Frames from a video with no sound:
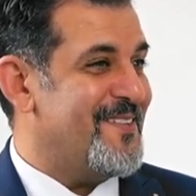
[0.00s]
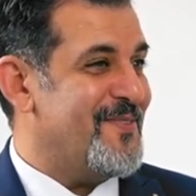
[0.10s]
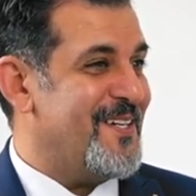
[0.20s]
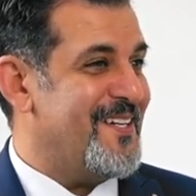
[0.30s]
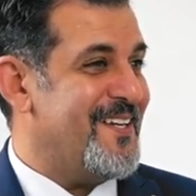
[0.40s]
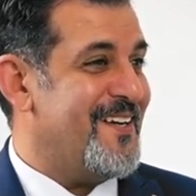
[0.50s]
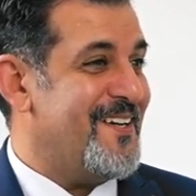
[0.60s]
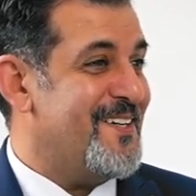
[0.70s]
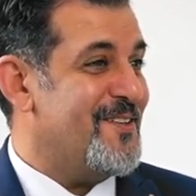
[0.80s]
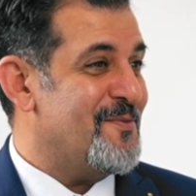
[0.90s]
من
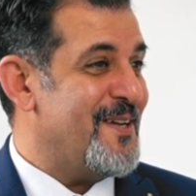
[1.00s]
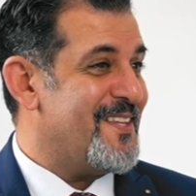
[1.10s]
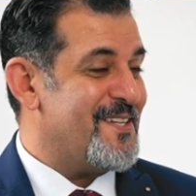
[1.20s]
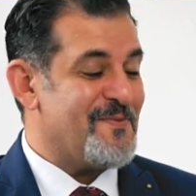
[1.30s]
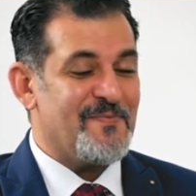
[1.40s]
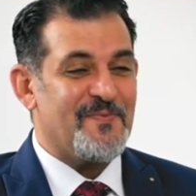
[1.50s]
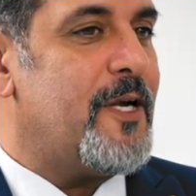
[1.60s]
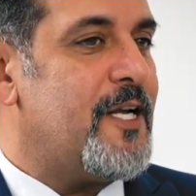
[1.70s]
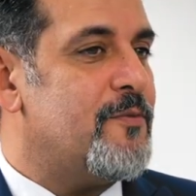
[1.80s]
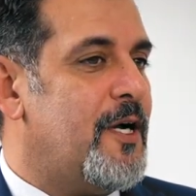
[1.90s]
ديانة ومذهب
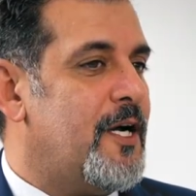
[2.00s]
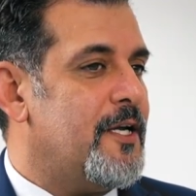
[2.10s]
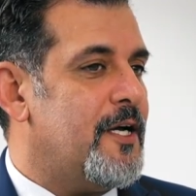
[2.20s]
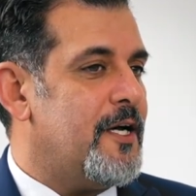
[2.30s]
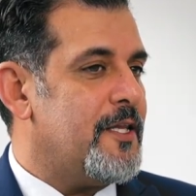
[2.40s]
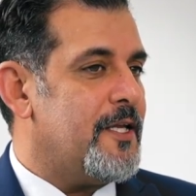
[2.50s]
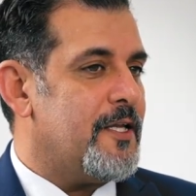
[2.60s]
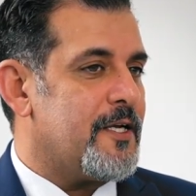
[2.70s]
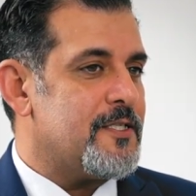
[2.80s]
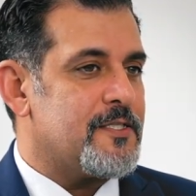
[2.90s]
برت معي هذه
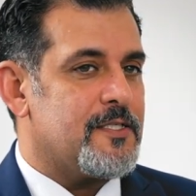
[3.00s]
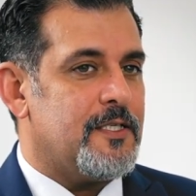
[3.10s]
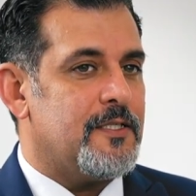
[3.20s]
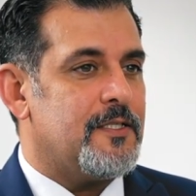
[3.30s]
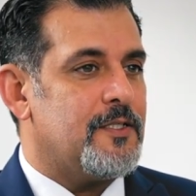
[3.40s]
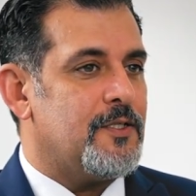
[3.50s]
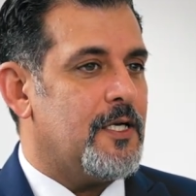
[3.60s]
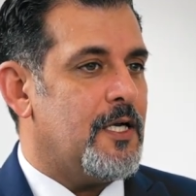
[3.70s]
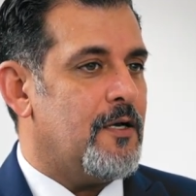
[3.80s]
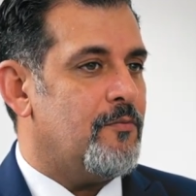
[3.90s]
القصة
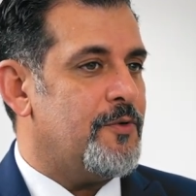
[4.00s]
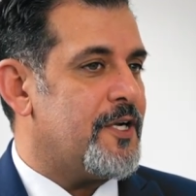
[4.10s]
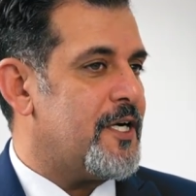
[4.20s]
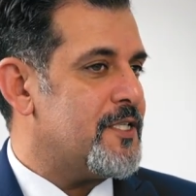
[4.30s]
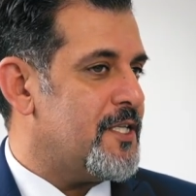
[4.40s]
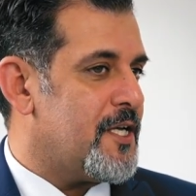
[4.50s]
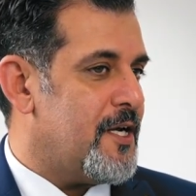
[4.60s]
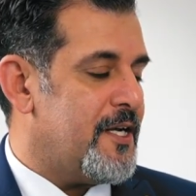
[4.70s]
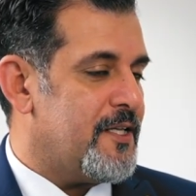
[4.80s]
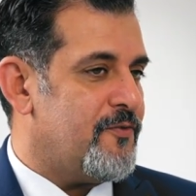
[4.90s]
آه، دراستي
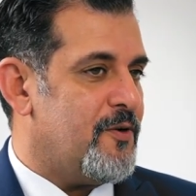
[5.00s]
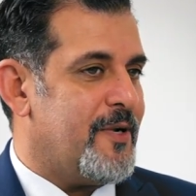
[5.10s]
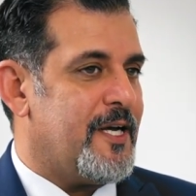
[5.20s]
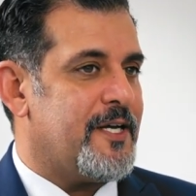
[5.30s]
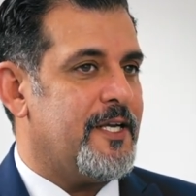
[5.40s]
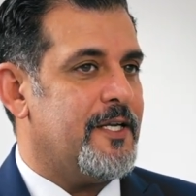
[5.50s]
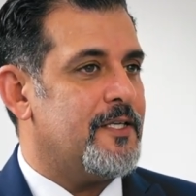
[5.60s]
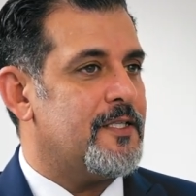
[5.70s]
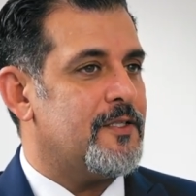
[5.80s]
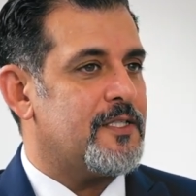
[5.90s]
كانت في
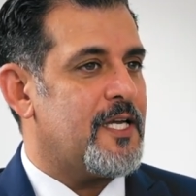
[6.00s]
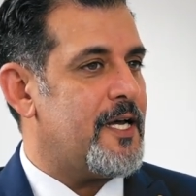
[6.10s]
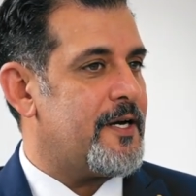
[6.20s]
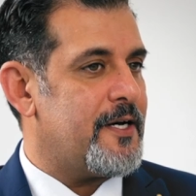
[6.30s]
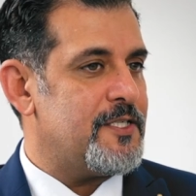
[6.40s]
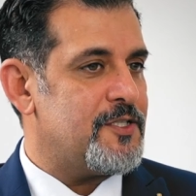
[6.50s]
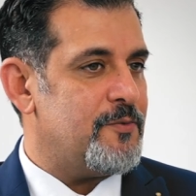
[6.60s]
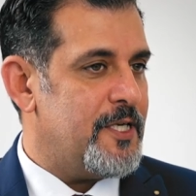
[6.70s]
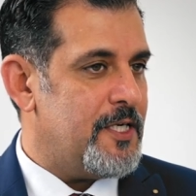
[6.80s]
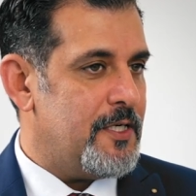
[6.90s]
البحرين تخرجت
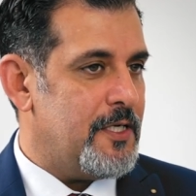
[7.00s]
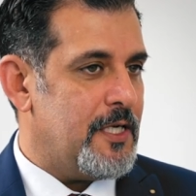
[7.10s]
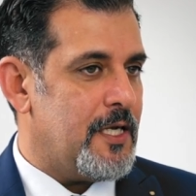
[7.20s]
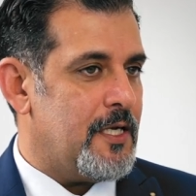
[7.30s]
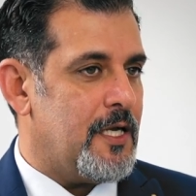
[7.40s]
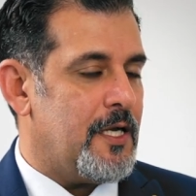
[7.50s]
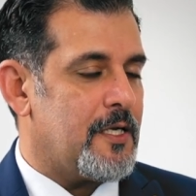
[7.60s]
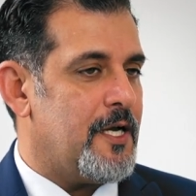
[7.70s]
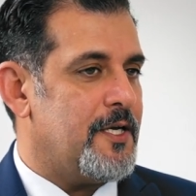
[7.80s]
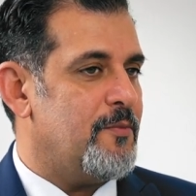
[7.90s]
من
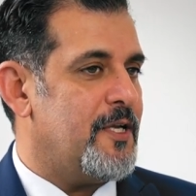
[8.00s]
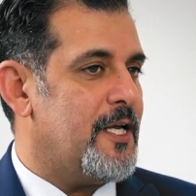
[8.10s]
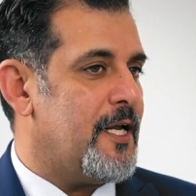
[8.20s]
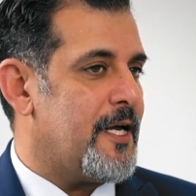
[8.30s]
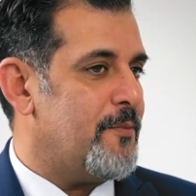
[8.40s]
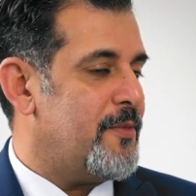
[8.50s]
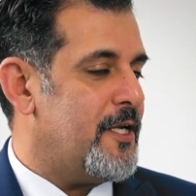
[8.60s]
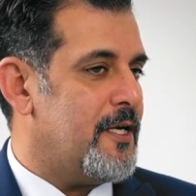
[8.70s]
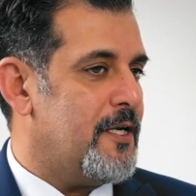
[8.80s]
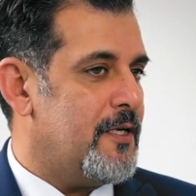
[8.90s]
الأكاديمية
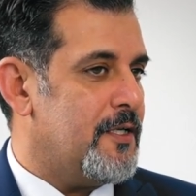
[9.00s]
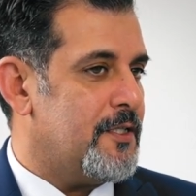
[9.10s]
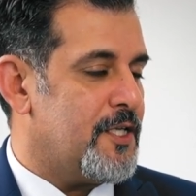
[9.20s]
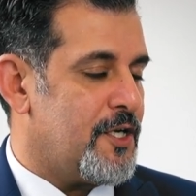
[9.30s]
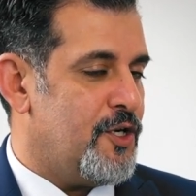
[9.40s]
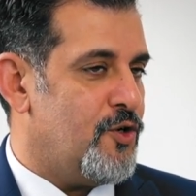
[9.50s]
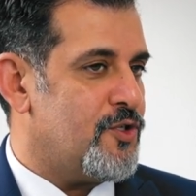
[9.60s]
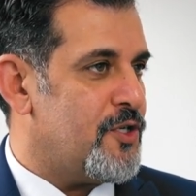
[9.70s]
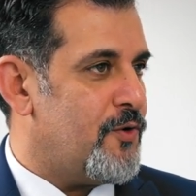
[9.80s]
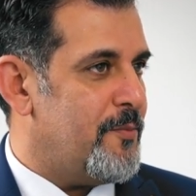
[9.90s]
العربية
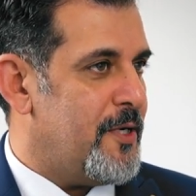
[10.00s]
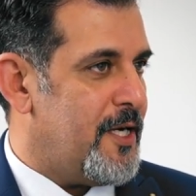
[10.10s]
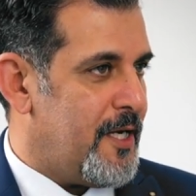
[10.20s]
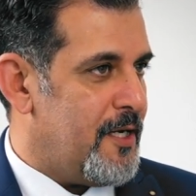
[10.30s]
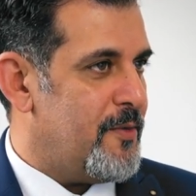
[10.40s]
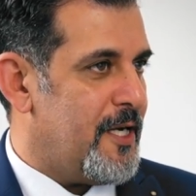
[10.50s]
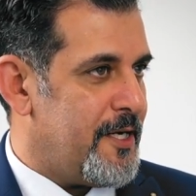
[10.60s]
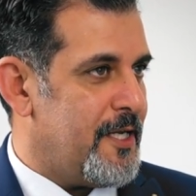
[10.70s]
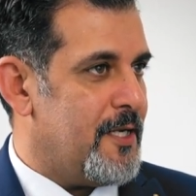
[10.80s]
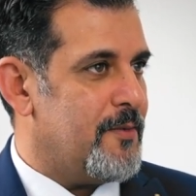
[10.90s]
للتكنولوجيا والملاحة
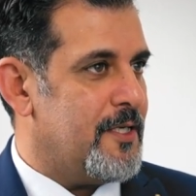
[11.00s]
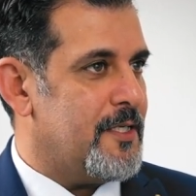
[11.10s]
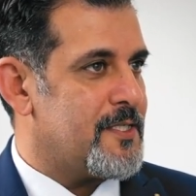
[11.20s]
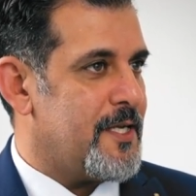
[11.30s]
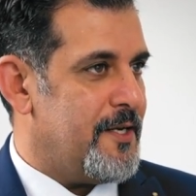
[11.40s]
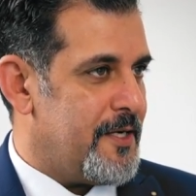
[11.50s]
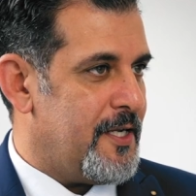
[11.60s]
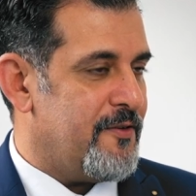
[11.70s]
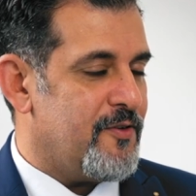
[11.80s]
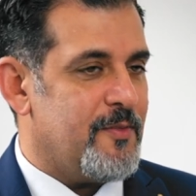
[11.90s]
البحرية
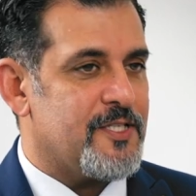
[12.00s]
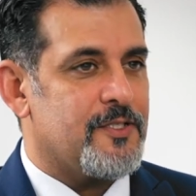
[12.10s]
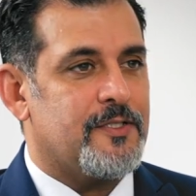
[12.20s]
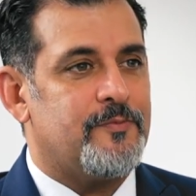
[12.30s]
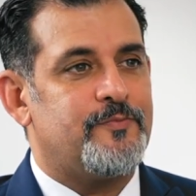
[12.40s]
بالإسكندرية في مصر